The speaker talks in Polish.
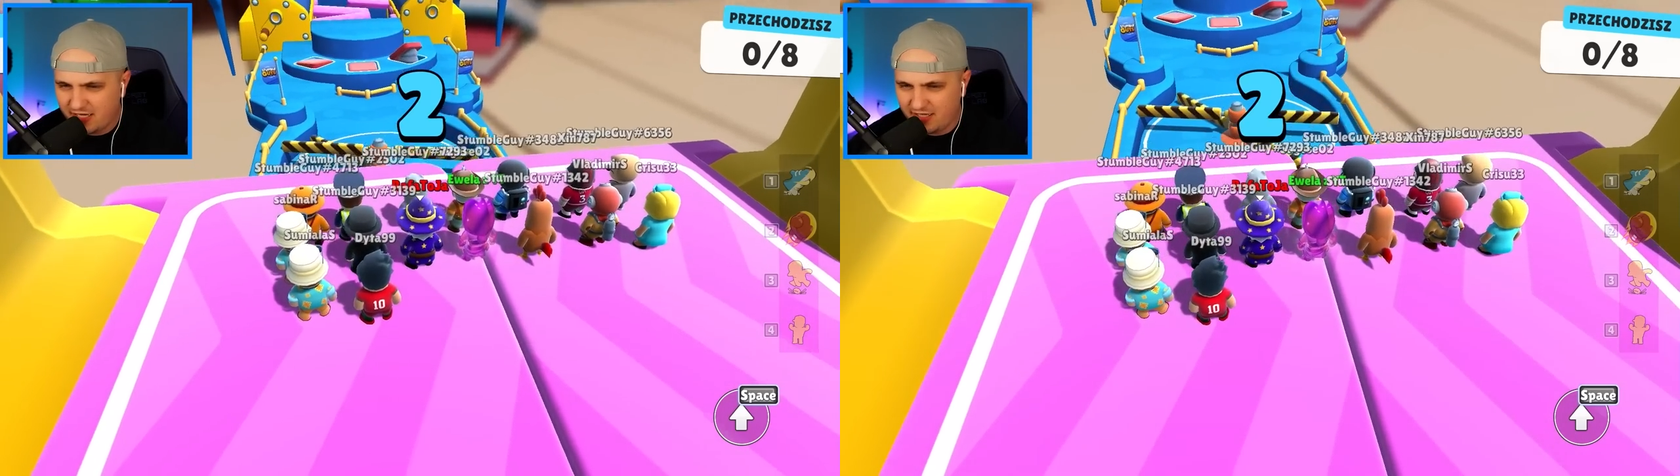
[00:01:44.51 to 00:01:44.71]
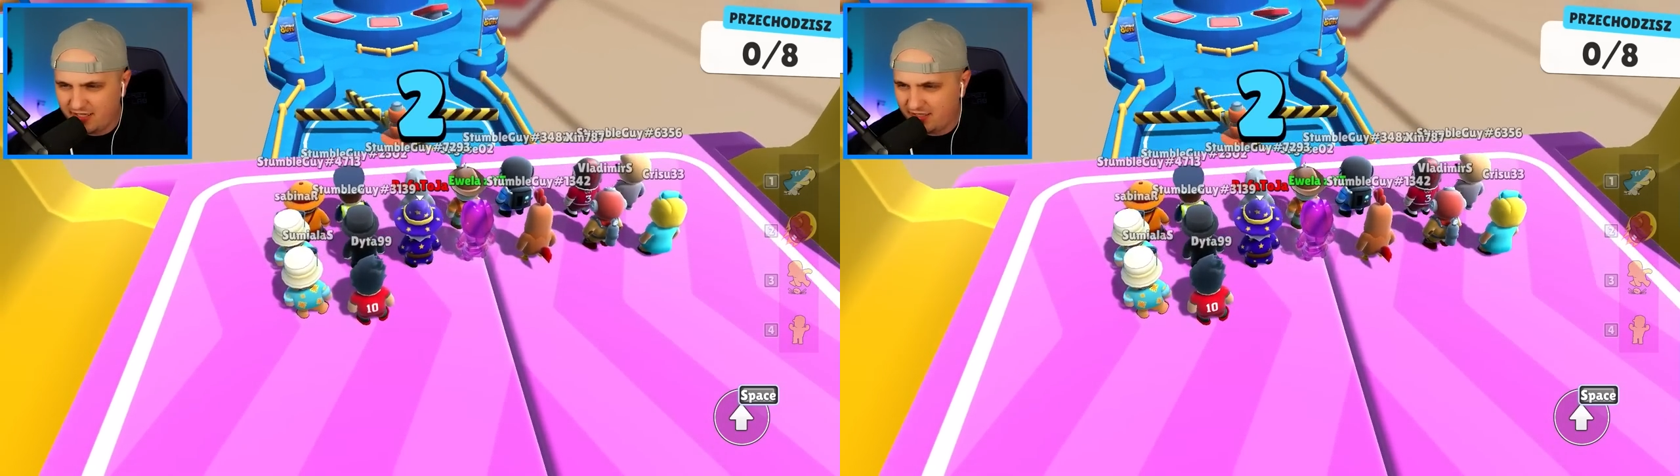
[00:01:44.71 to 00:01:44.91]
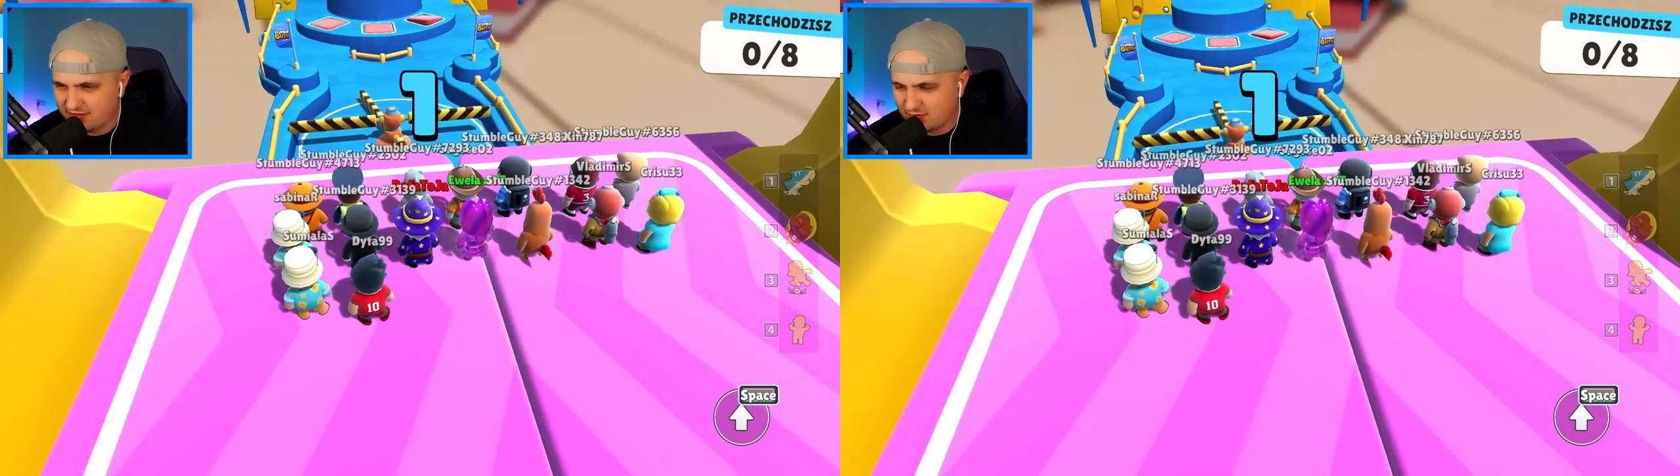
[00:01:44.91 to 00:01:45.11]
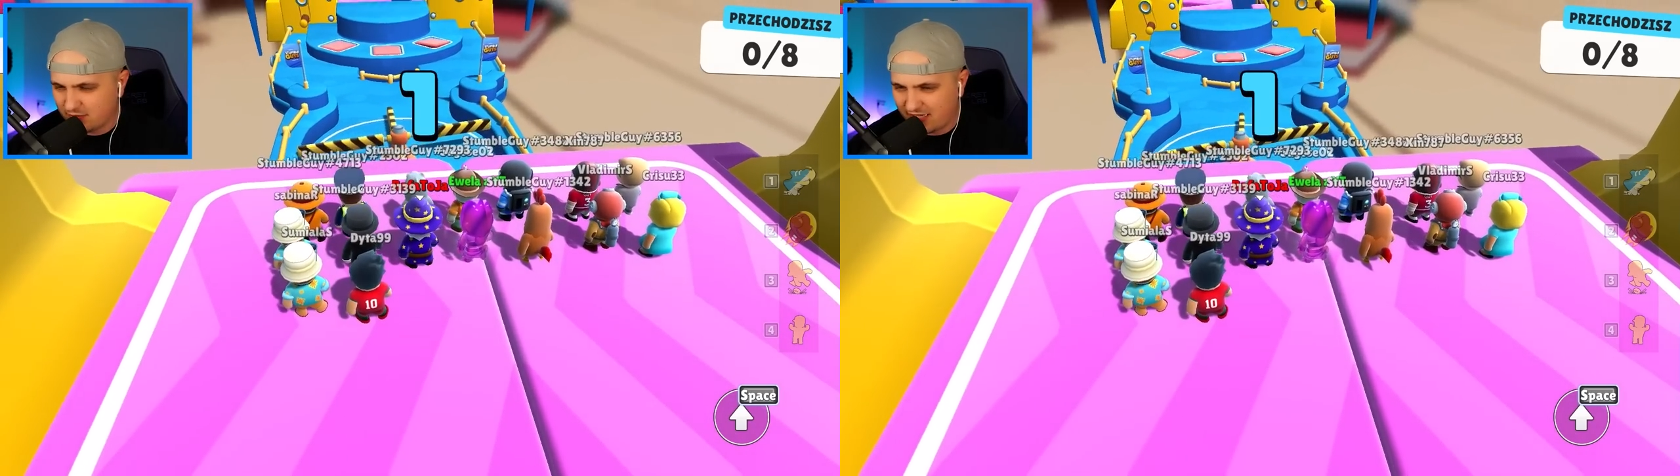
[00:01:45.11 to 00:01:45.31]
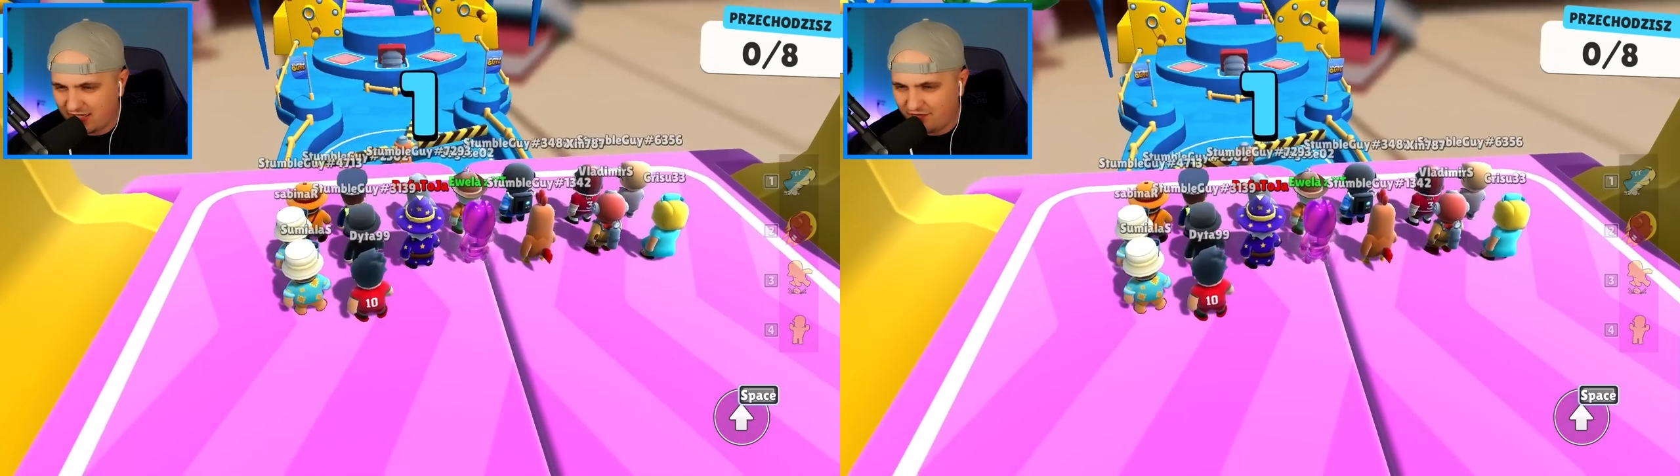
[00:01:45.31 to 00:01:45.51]
E,
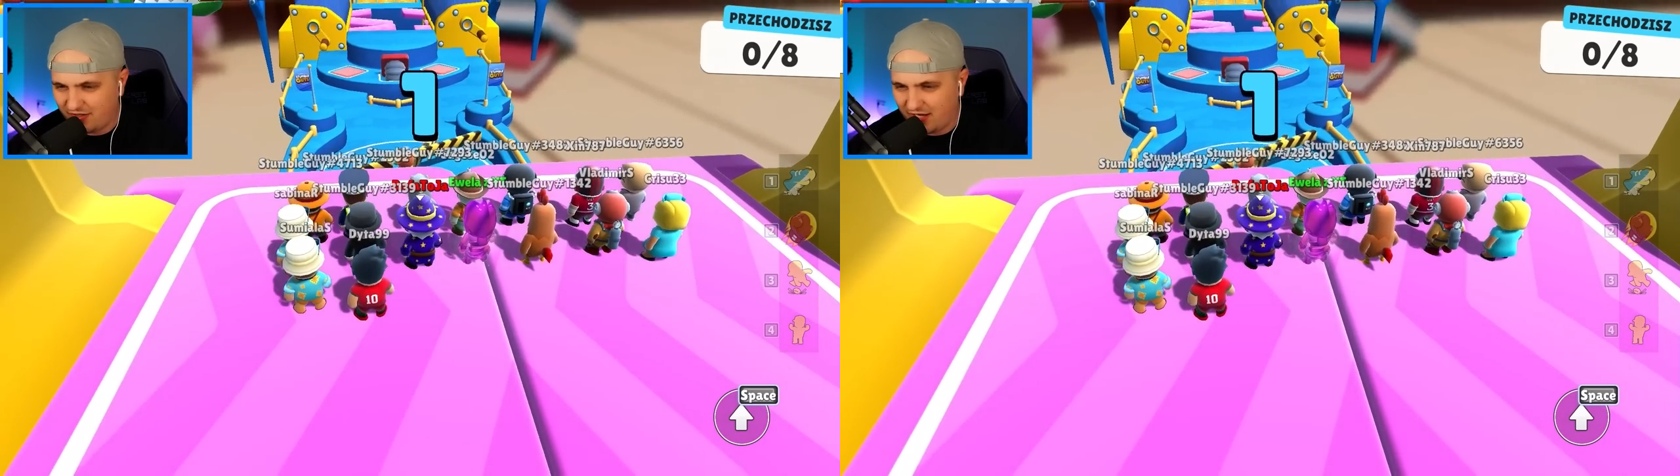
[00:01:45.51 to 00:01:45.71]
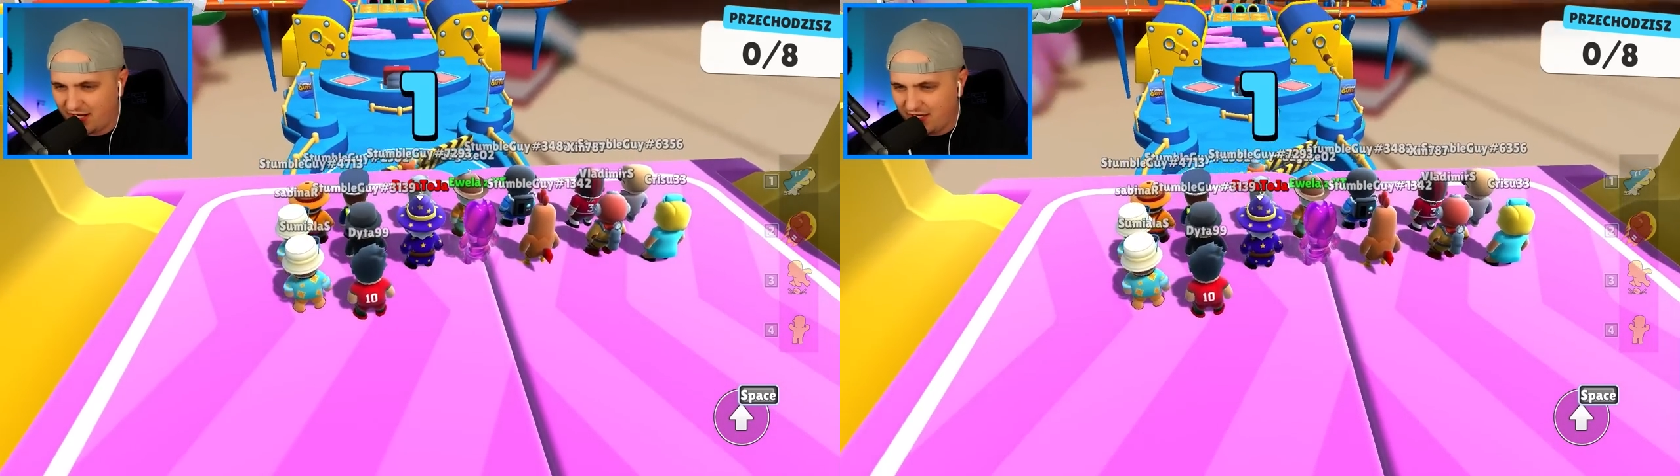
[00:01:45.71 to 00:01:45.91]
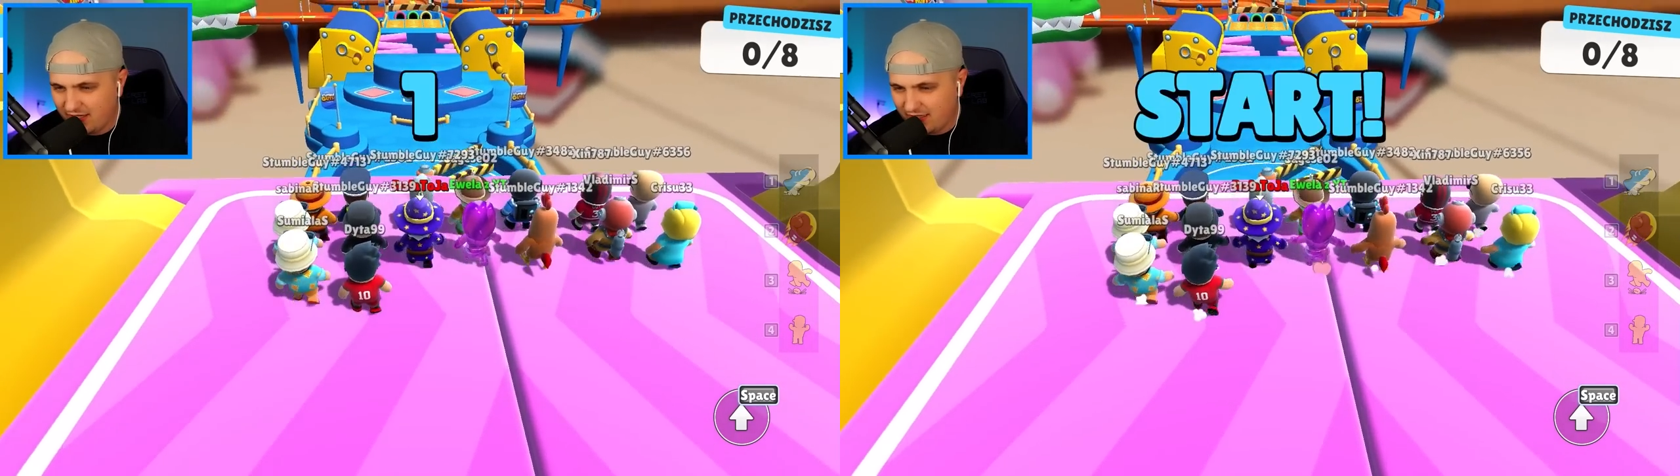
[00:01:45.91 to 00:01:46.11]
słuchaj, Ewela,